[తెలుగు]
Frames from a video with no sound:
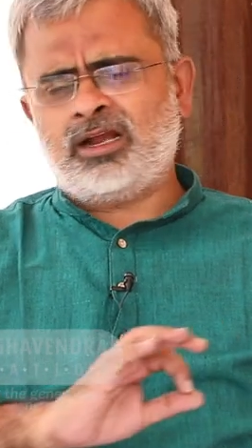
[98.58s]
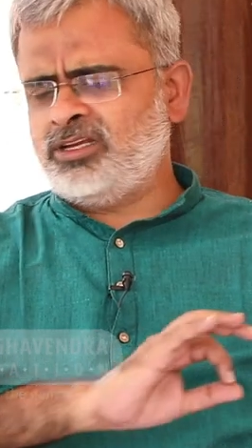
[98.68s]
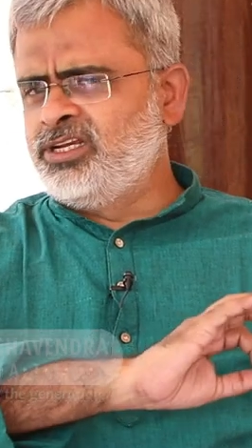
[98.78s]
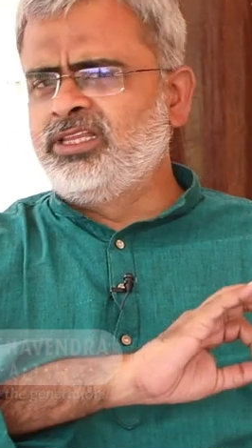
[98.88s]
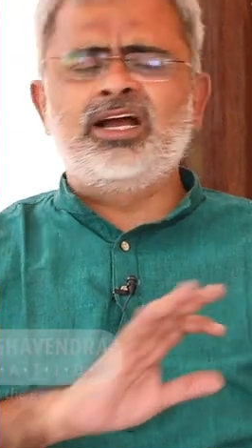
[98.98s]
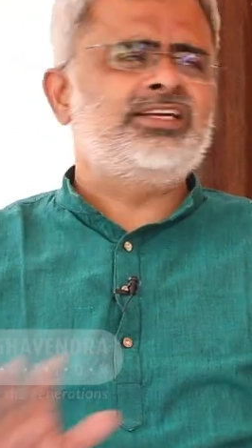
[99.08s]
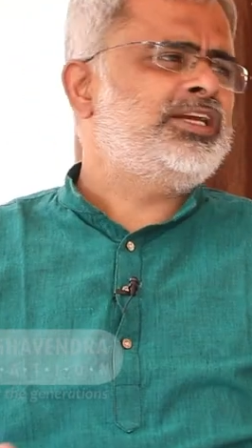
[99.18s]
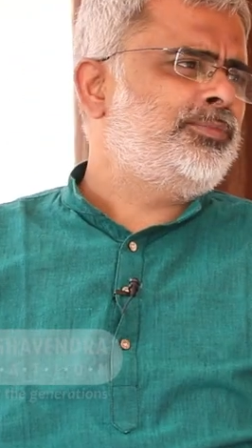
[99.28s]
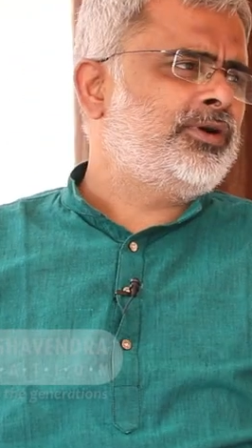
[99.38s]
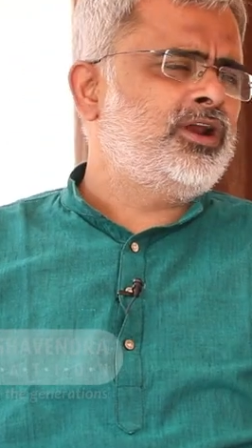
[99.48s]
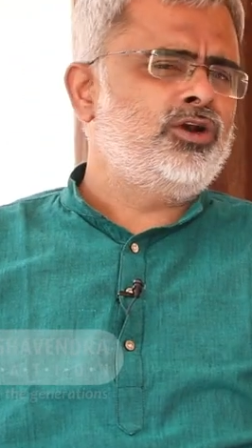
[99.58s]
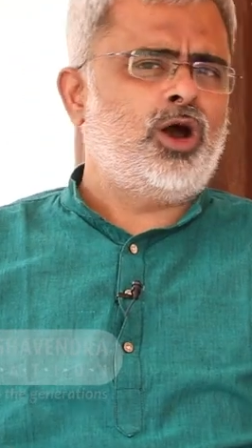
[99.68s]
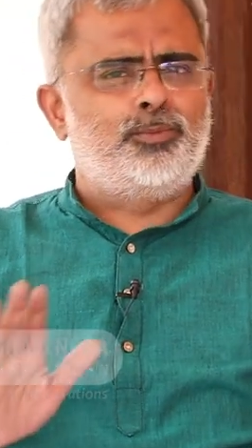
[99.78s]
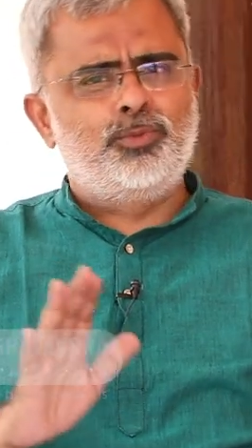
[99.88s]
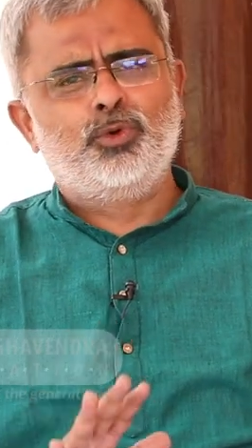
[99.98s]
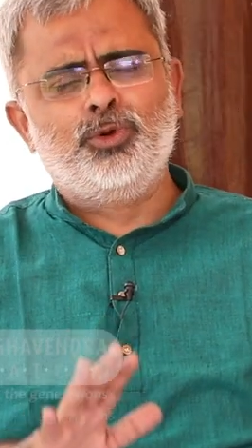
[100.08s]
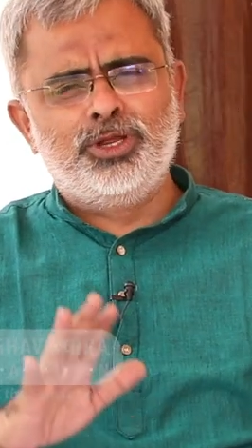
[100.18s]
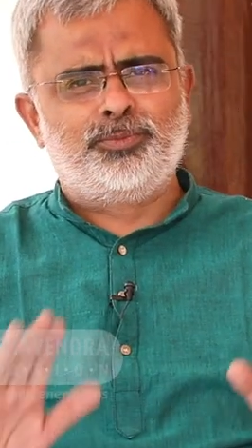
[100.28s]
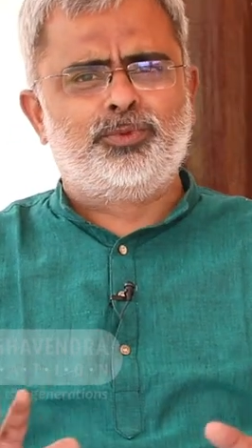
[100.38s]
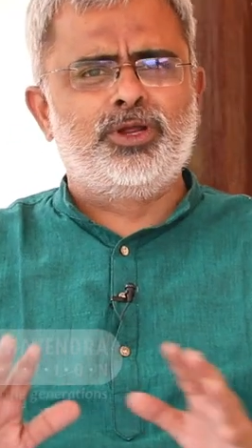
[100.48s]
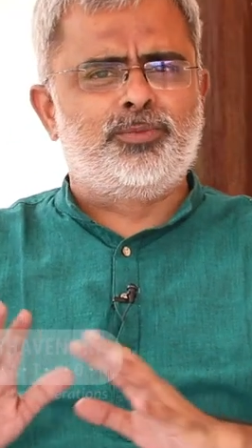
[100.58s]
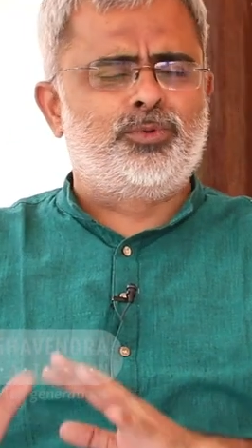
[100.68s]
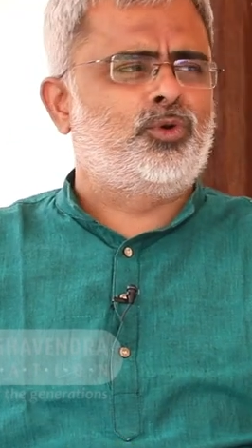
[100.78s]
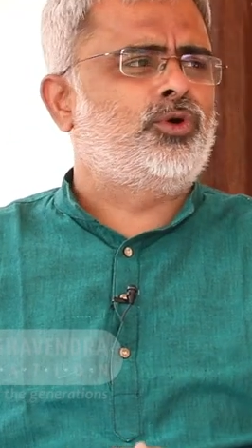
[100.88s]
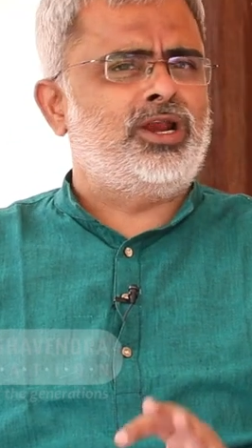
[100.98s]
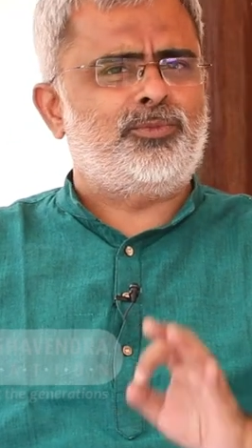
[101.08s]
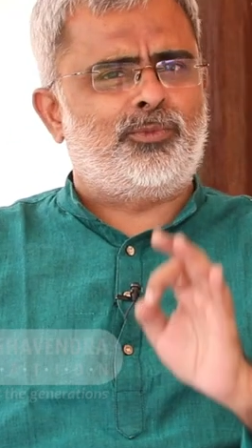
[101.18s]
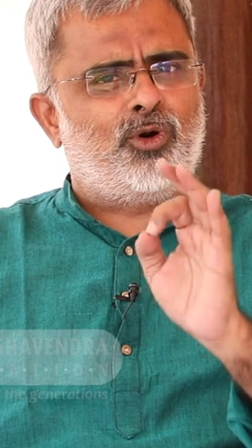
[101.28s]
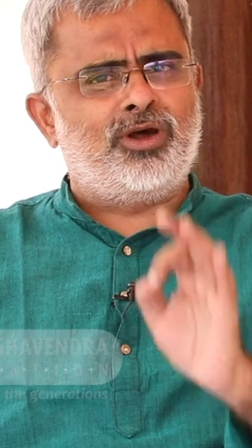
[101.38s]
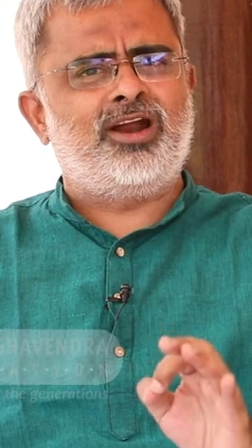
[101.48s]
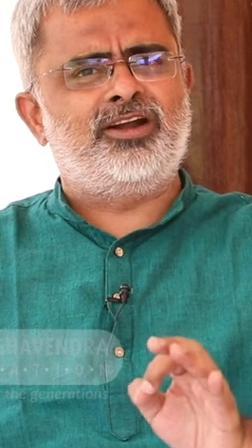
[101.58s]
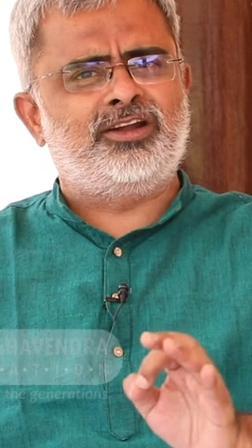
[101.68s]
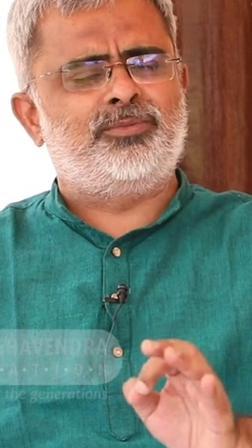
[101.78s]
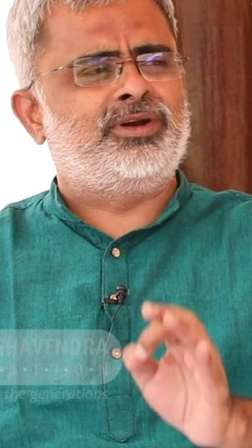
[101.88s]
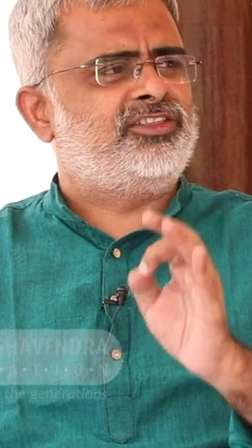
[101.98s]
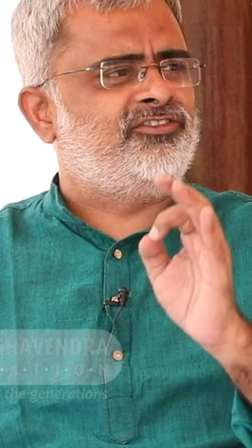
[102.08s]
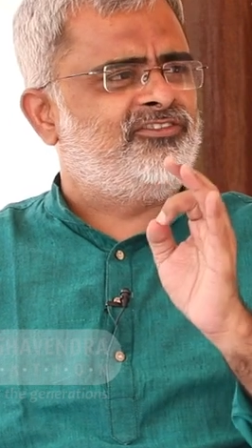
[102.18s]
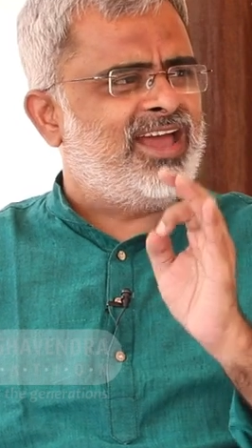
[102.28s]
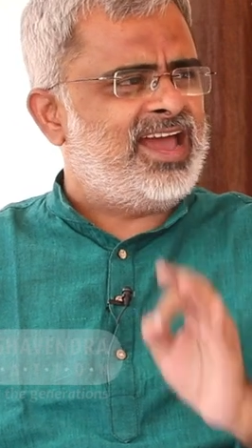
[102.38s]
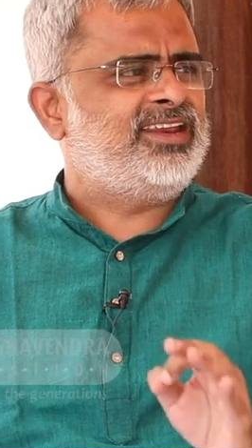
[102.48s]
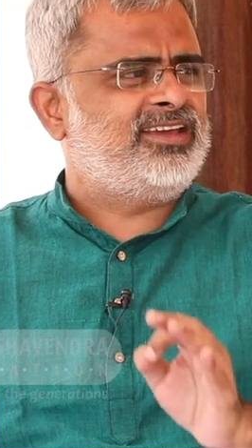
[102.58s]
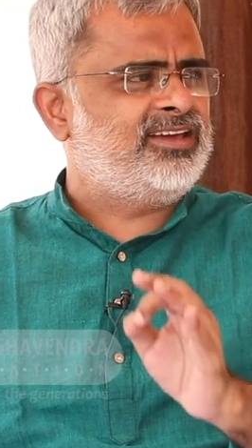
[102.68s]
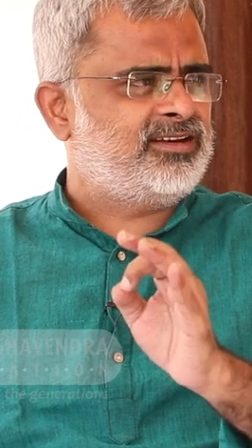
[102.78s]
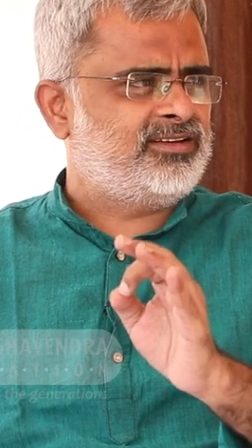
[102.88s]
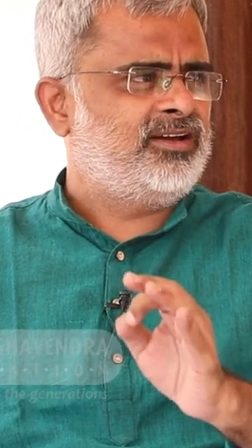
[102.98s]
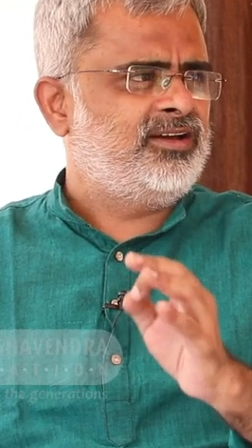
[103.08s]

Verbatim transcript: ఖచ్చితంగా చెప్పగలను అప్పుడు ఇప్పుడు ఎప్పుడు కూడా పోరాడడం అనేది వ్యారియర్